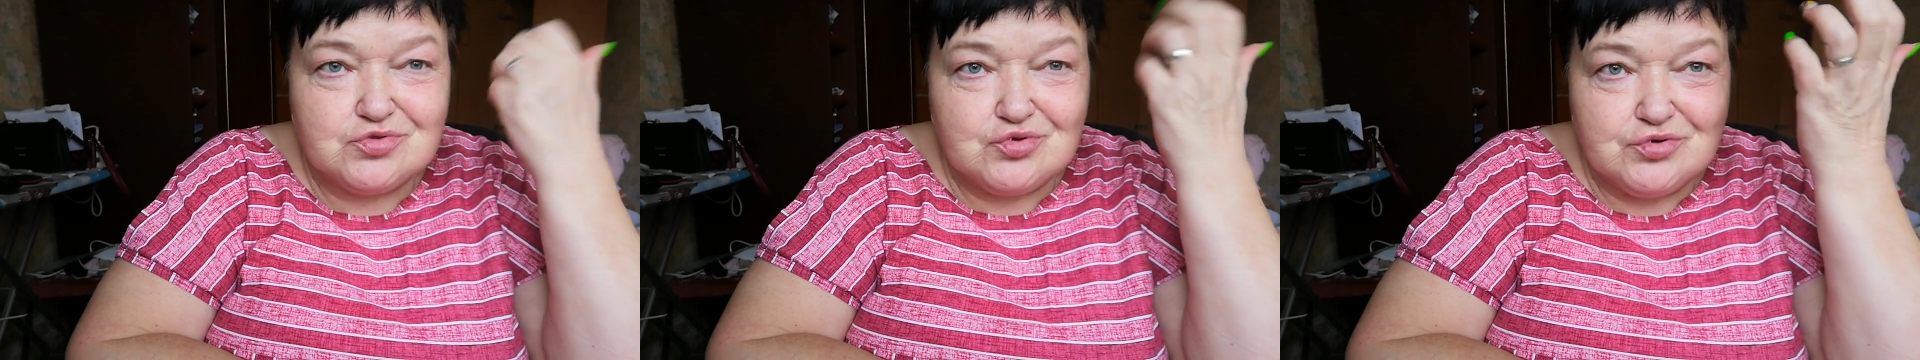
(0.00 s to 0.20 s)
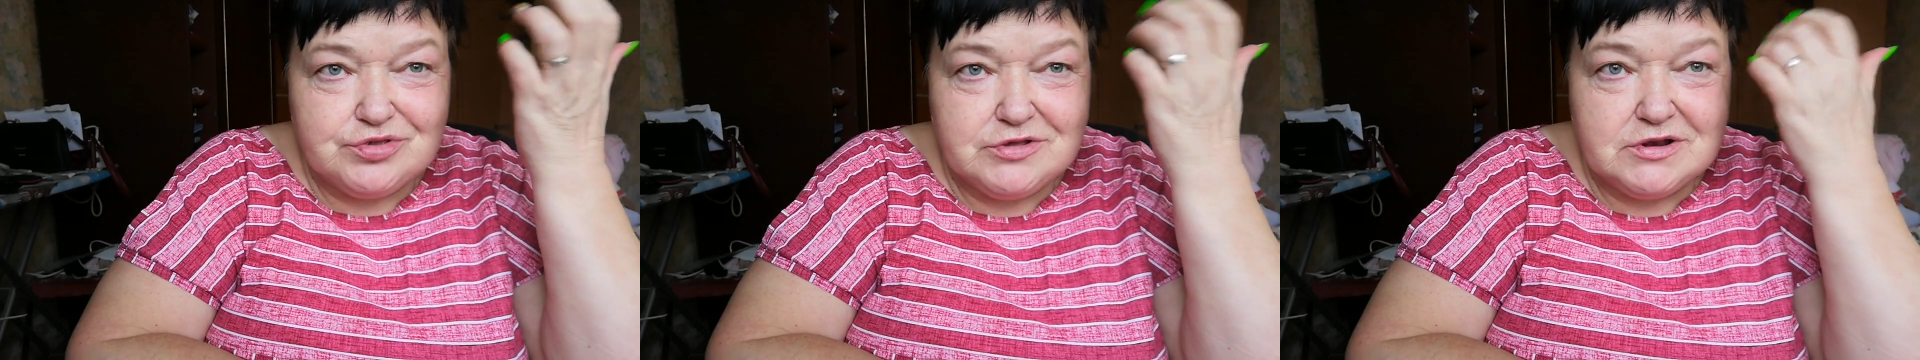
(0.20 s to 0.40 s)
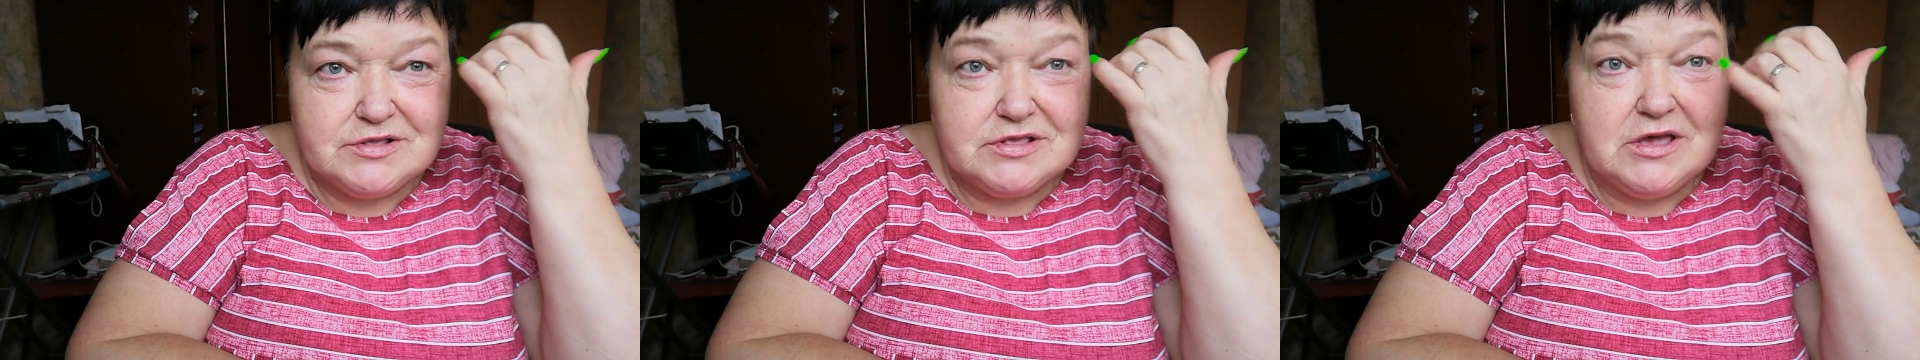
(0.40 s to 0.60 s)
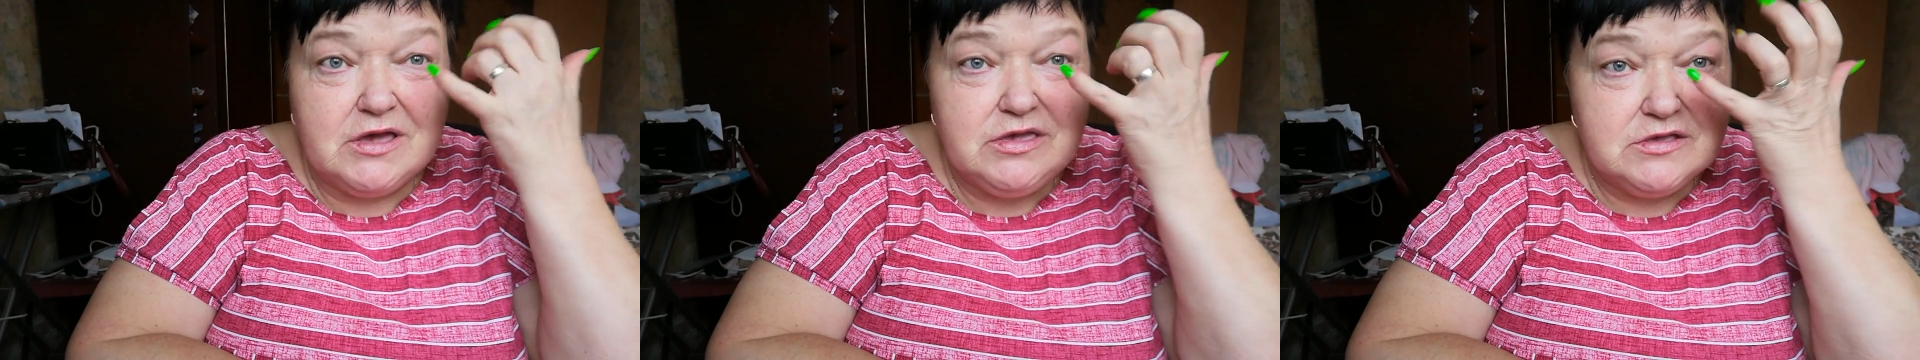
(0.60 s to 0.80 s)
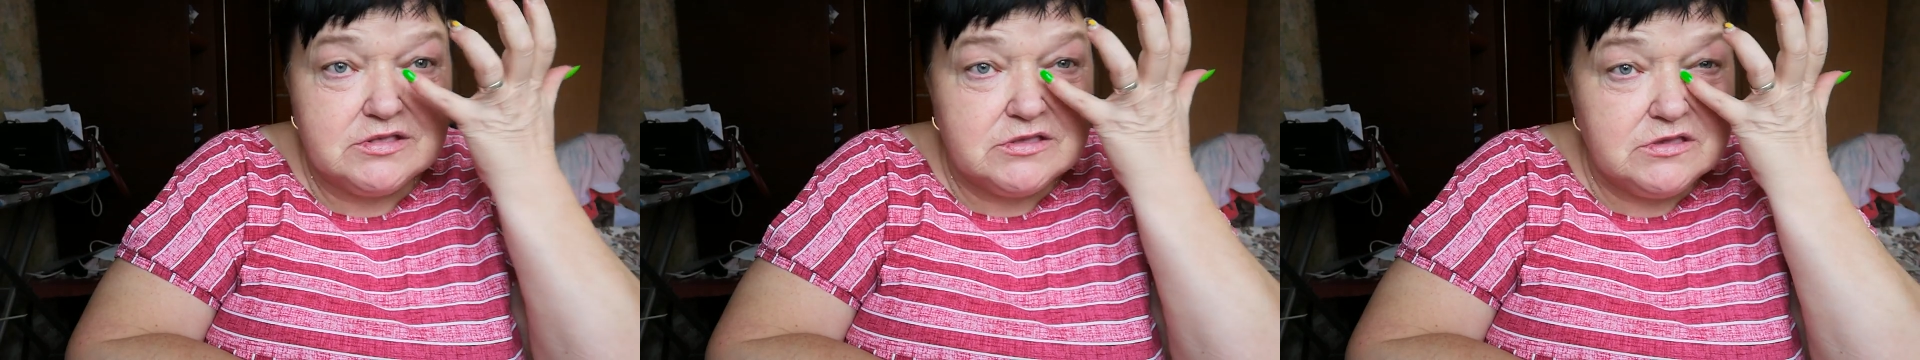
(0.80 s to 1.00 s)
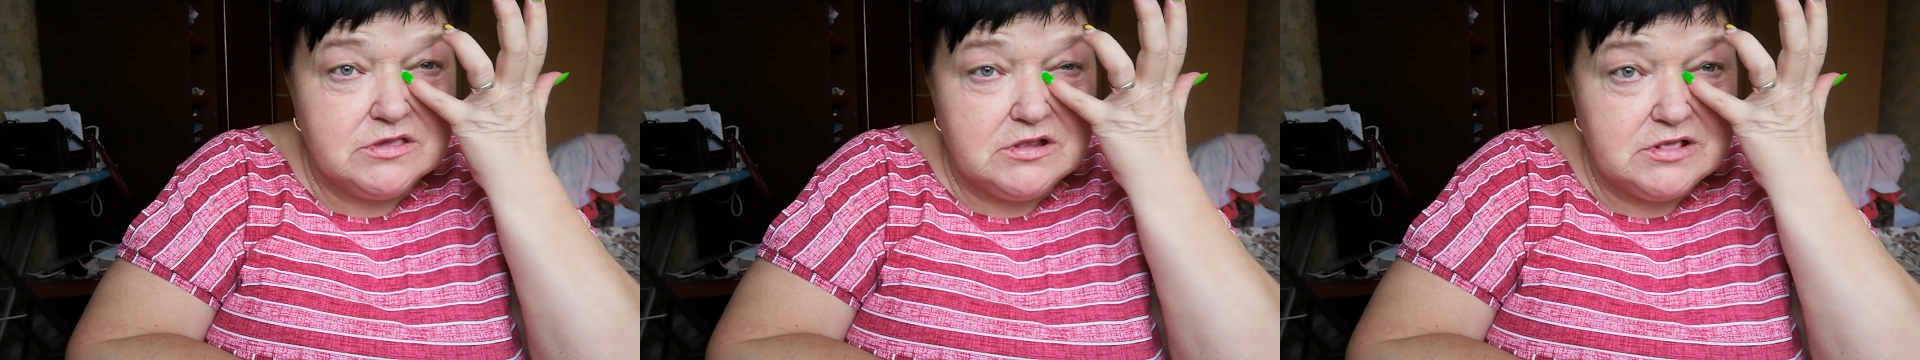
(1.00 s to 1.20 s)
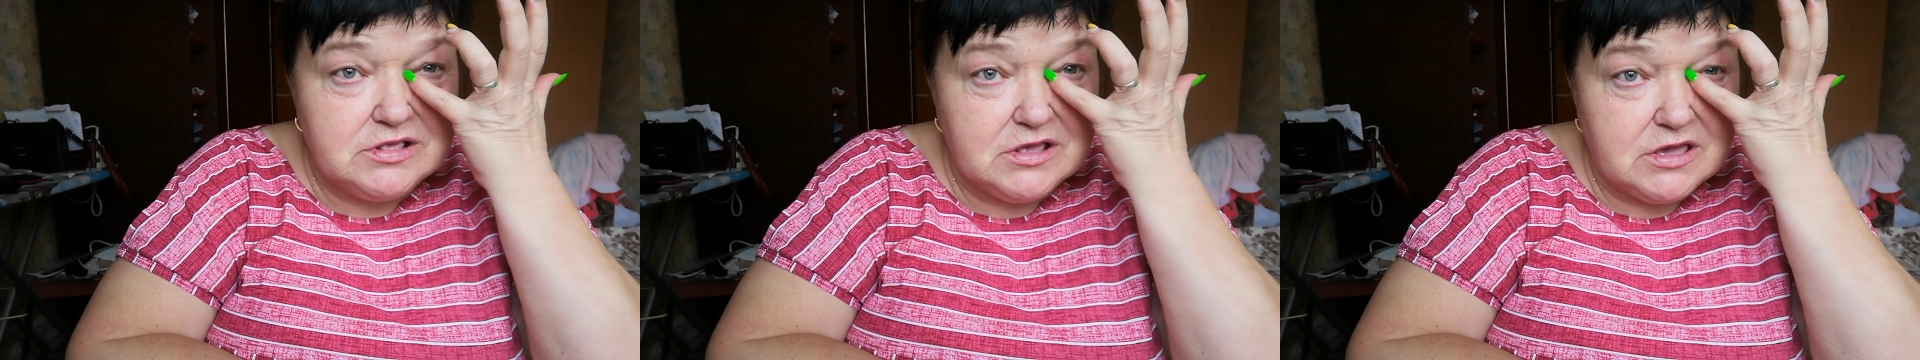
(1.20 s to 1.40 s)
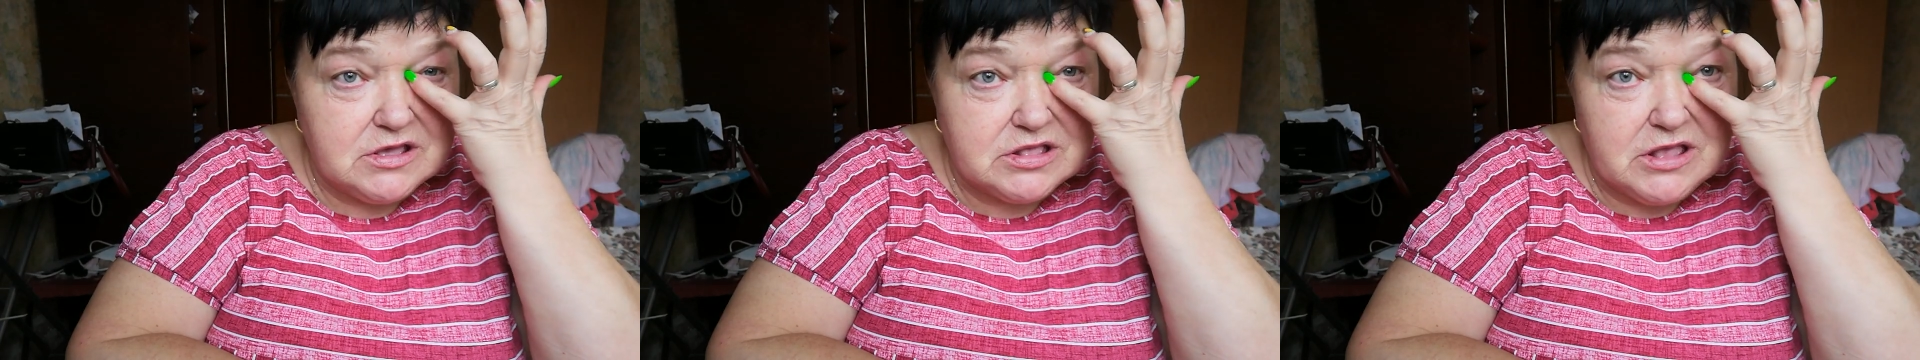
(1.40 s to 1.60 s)
то нельзя, это
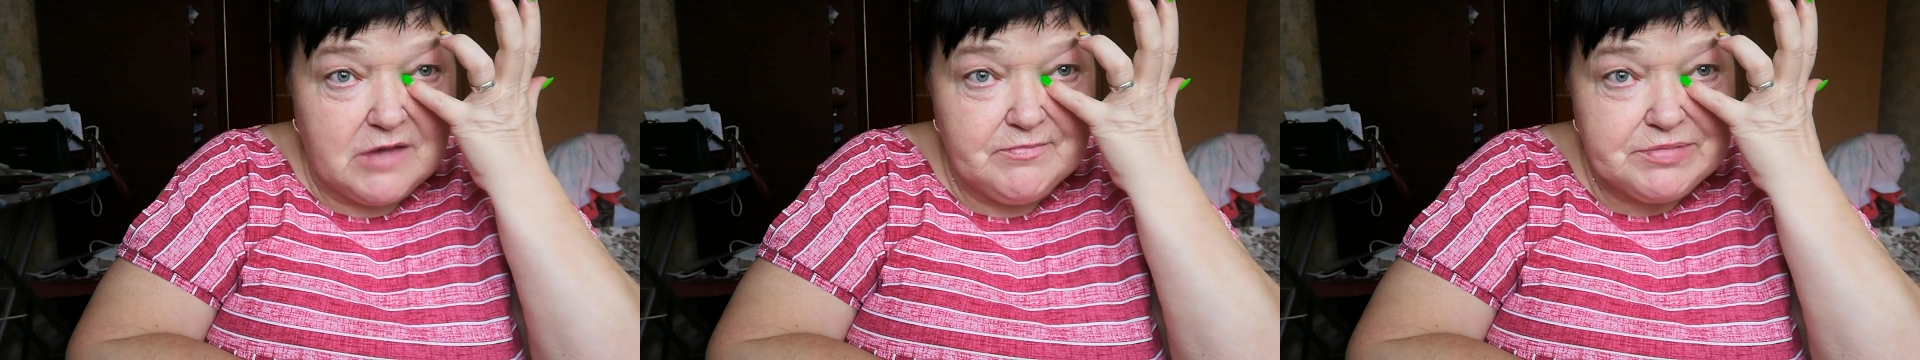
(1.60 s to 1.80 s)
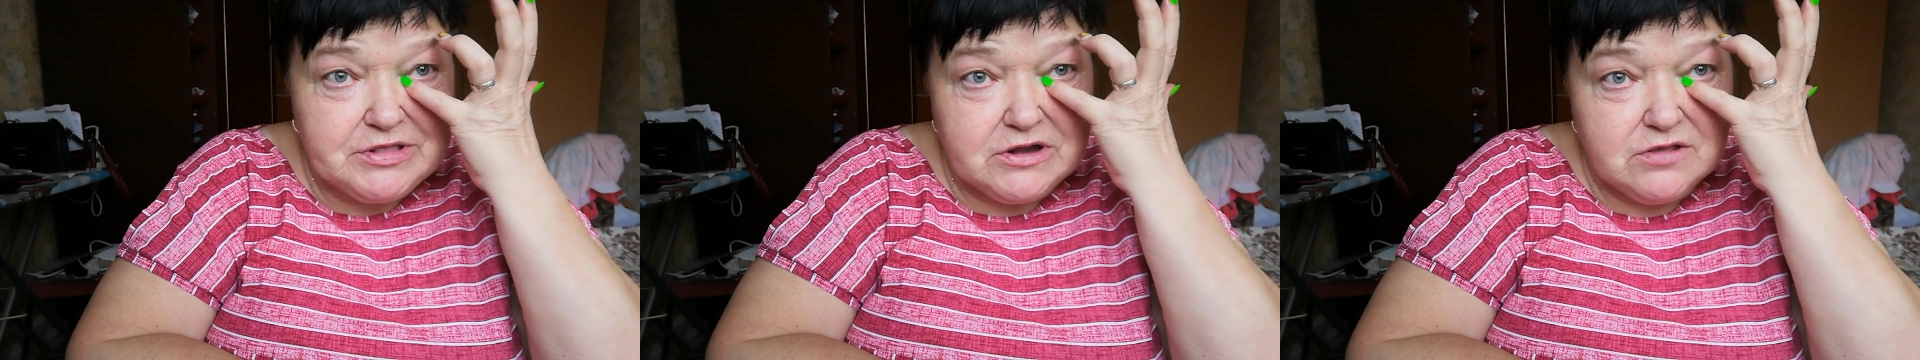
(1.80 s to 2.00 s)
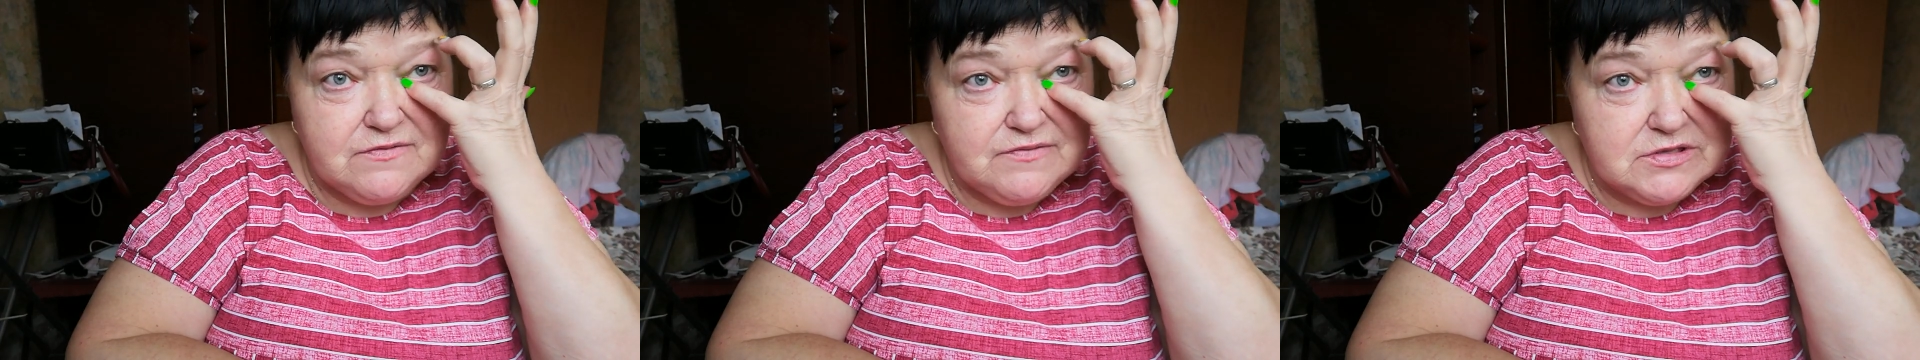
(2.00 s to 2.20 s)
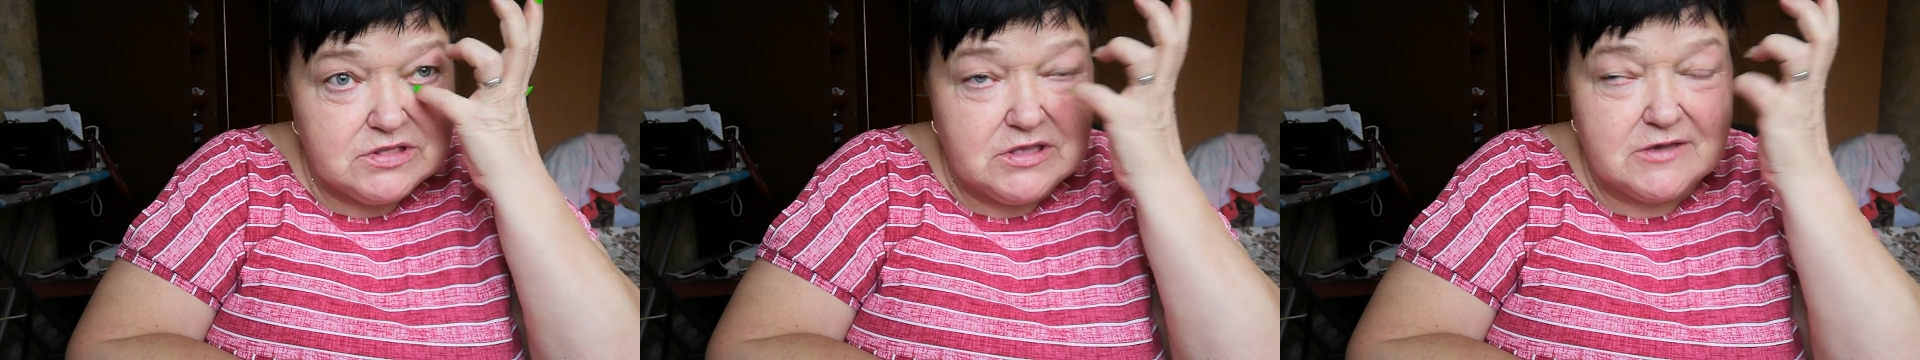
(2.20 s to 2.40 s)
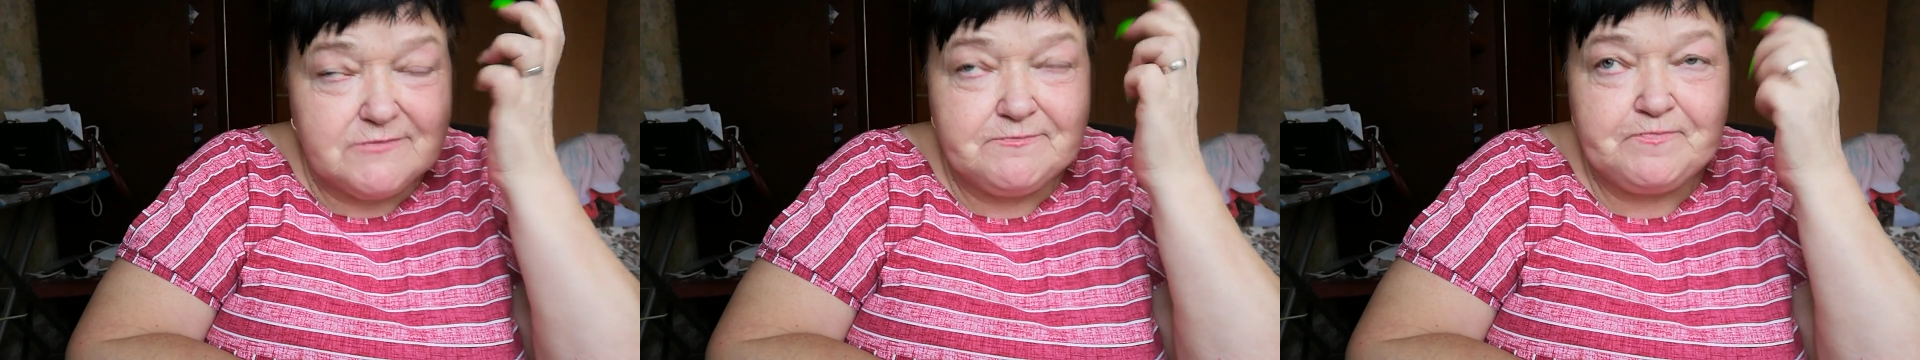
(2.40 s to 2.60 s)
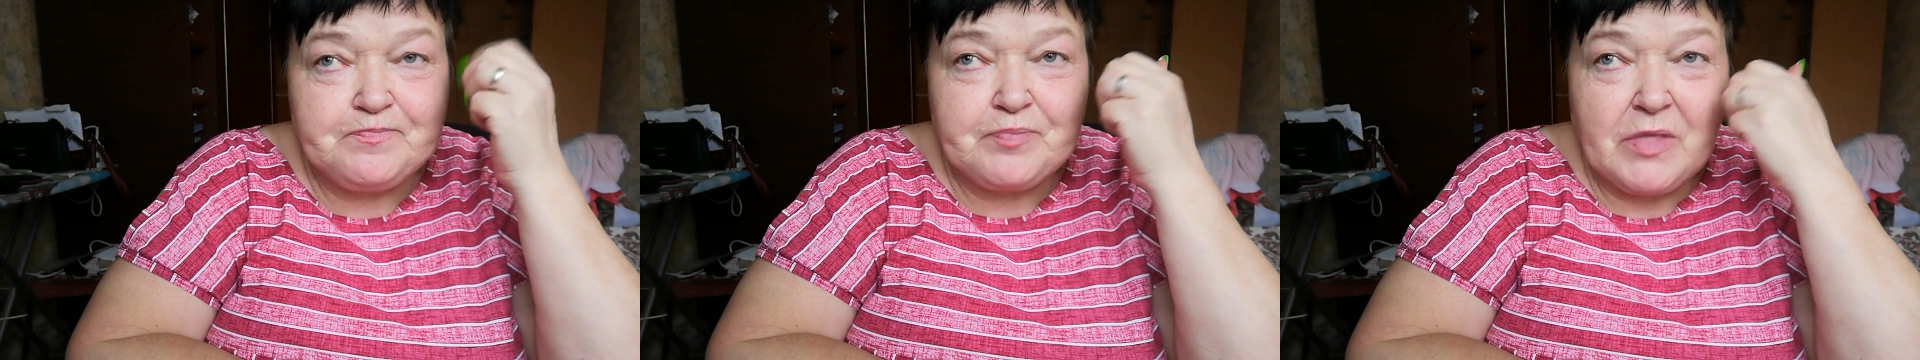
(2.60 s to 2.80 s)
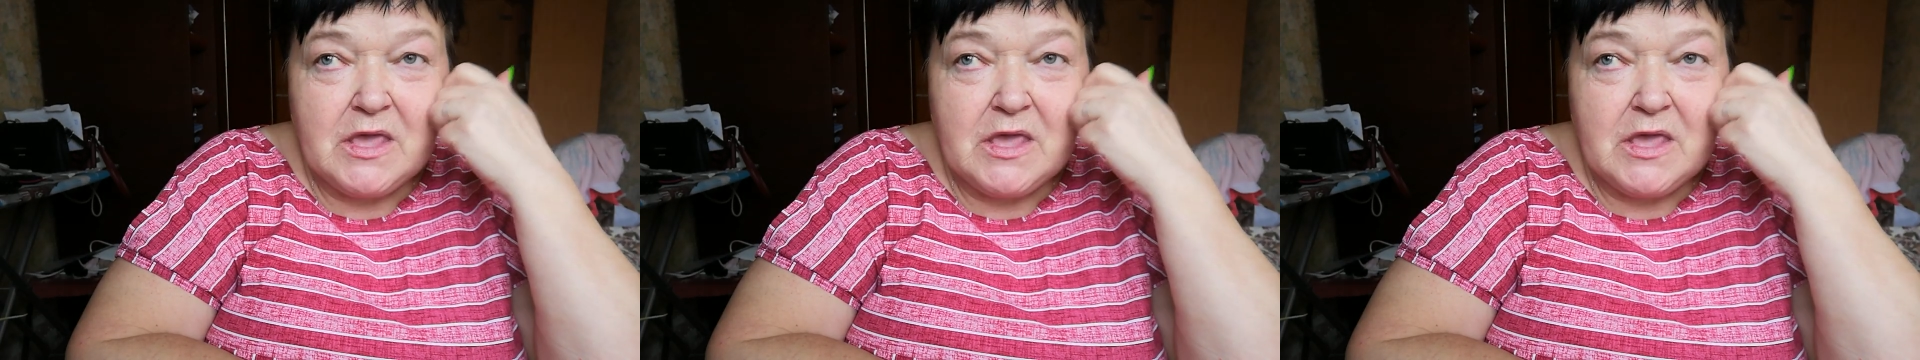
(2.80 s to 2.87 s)
нельзя. И там три вида.